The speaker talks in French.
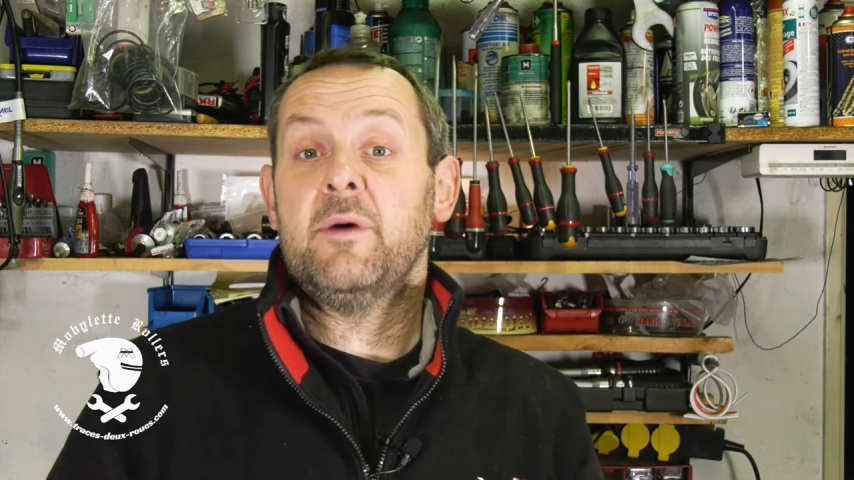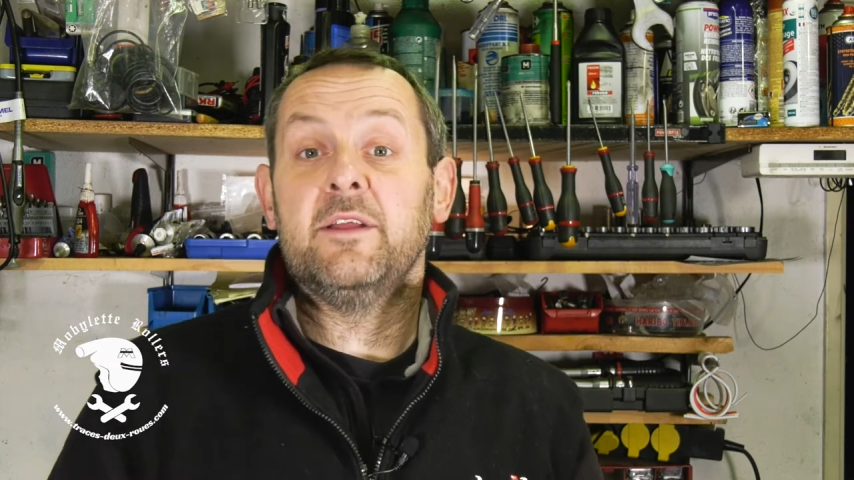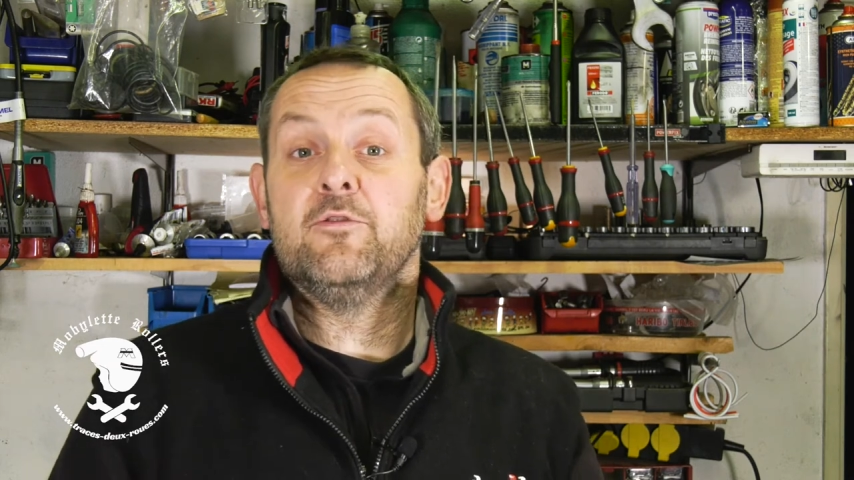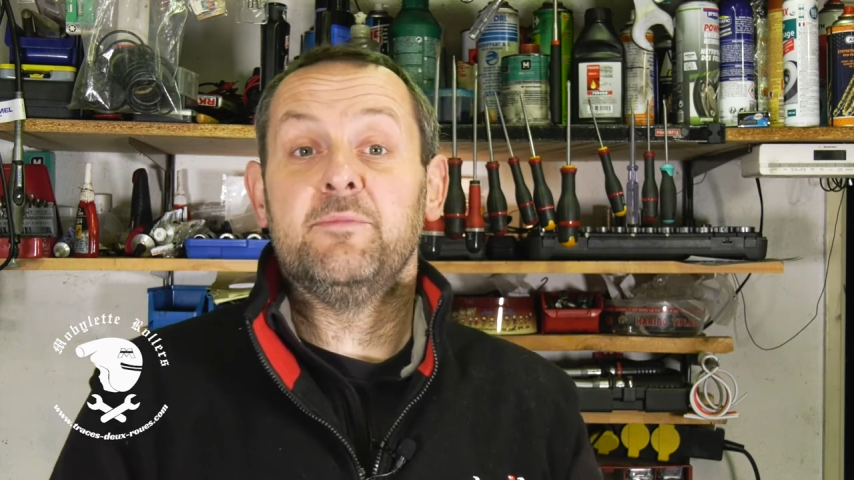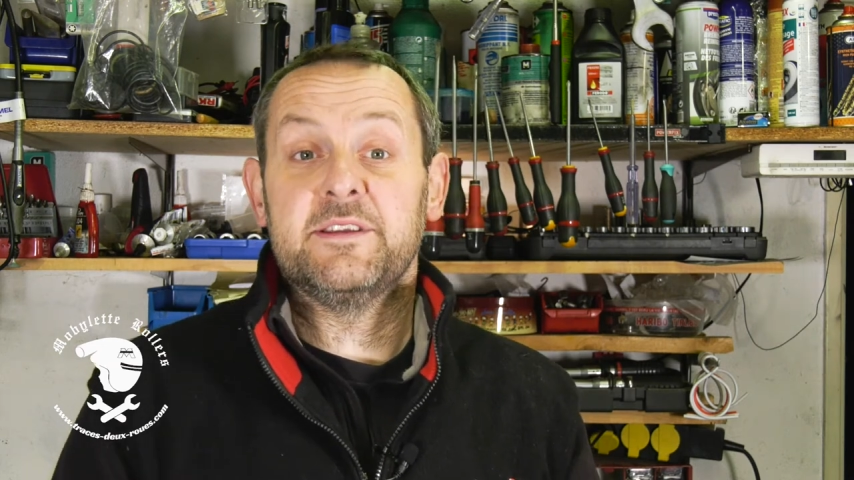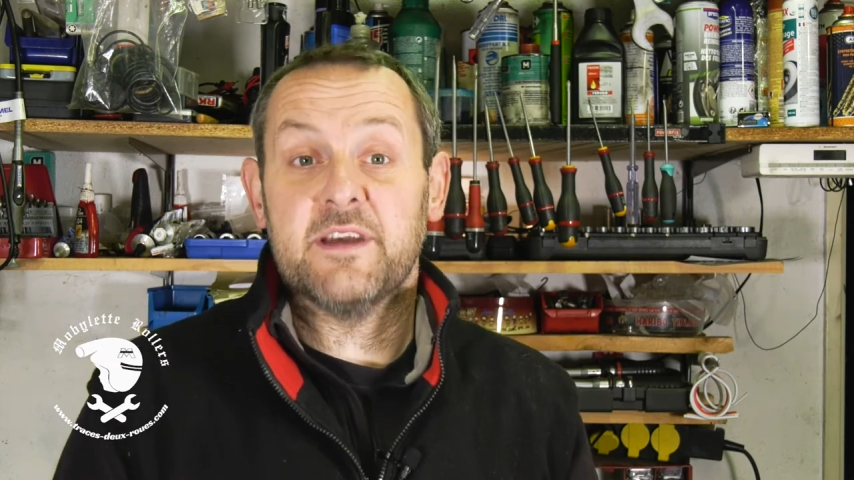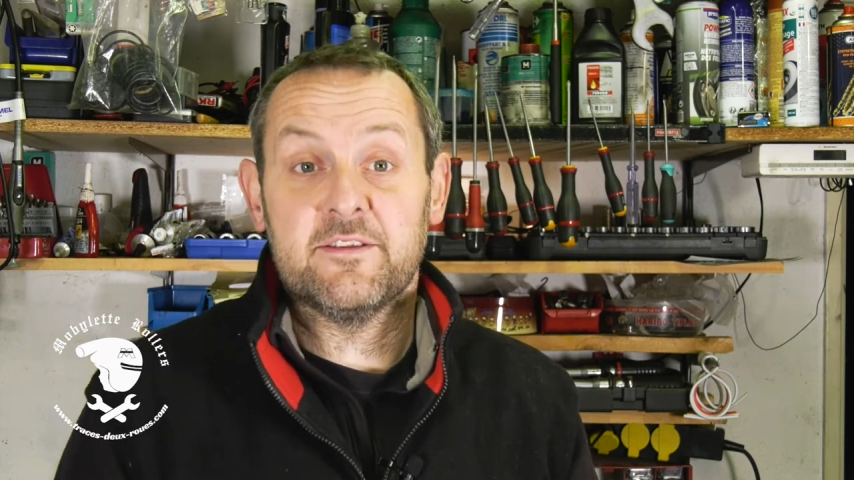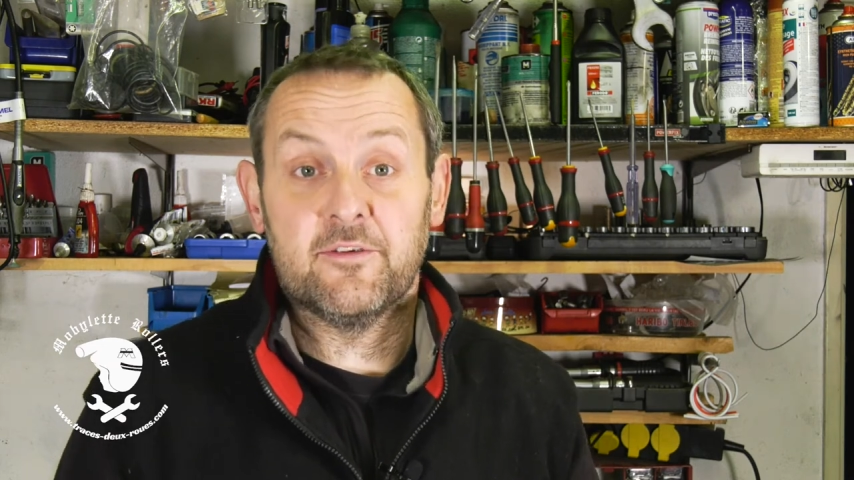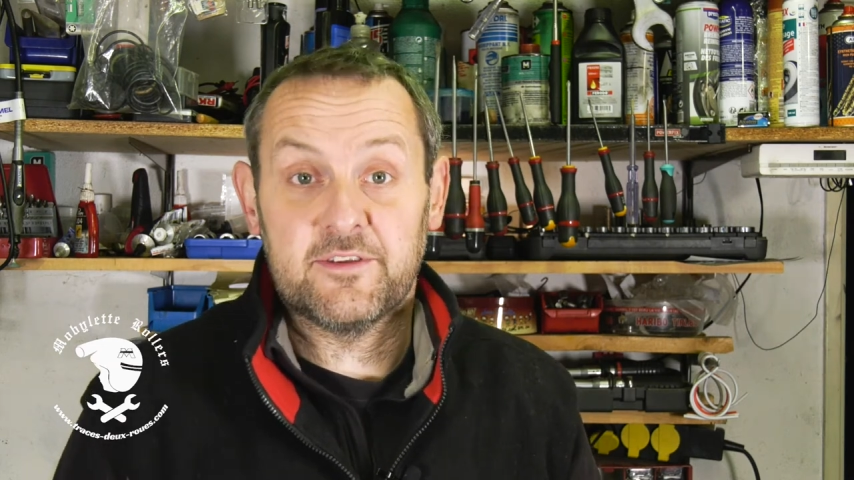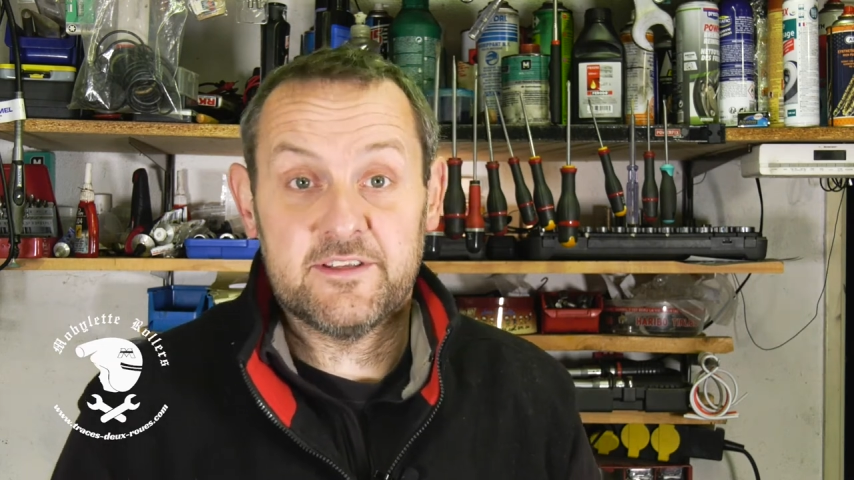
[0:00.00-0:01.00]
bah, de
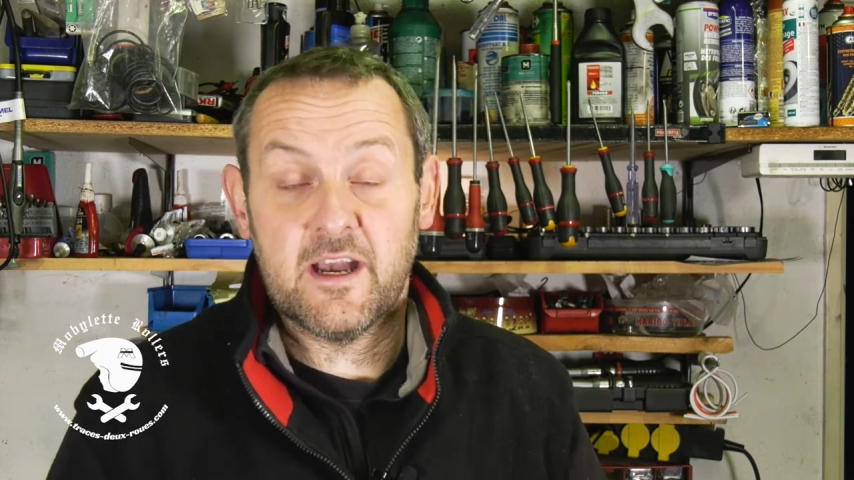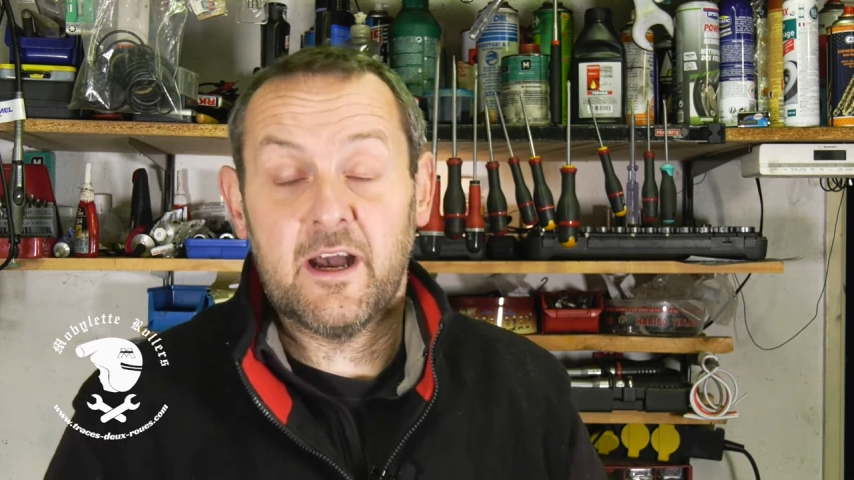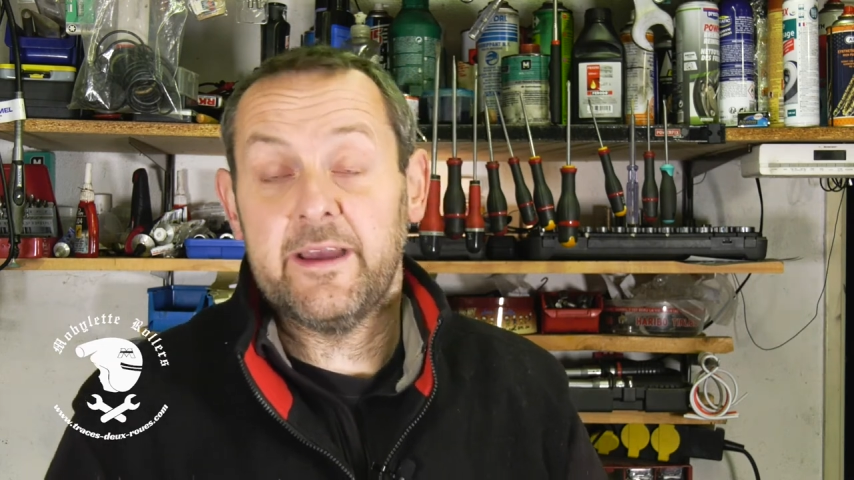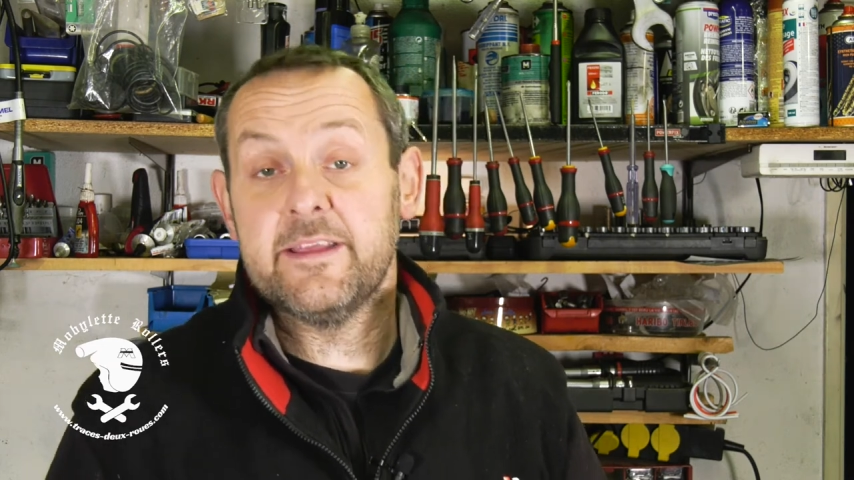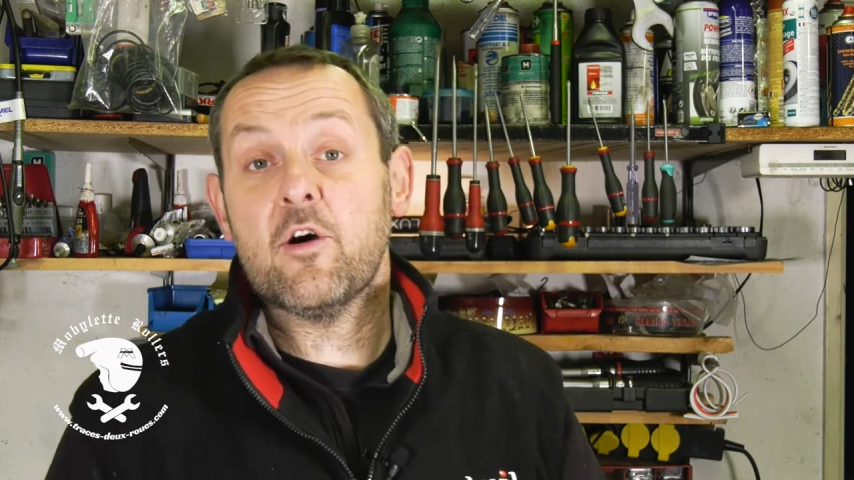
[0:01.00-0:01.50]
bécane qui a